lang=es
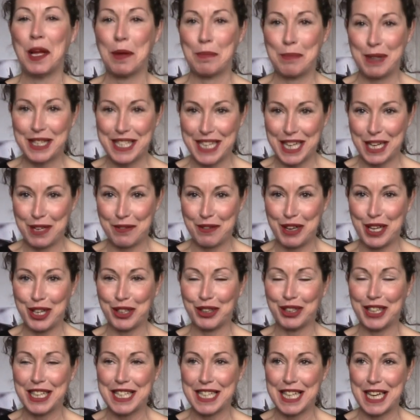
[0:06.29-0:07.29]
Me
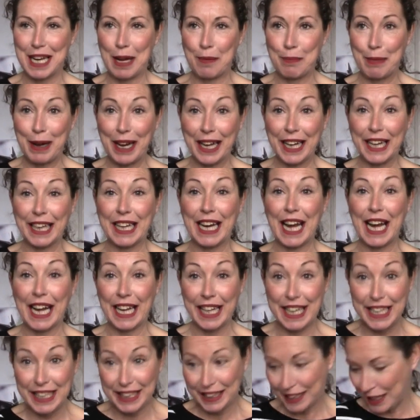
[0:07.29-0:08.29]
escribieron desde la
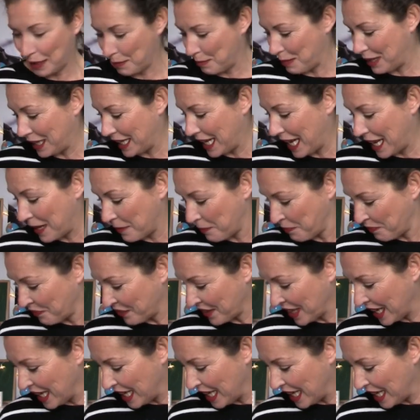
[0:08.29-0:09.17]
página Intimina